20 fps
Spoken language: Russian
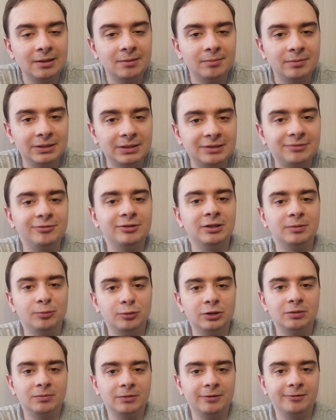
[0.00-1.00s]
Мы сегодня
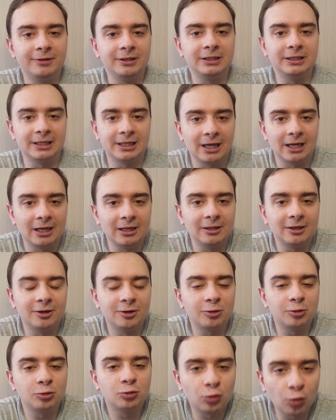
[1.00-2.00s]
будем говорить о реально
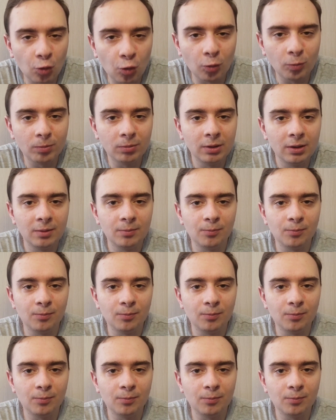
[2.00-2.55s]
крутом,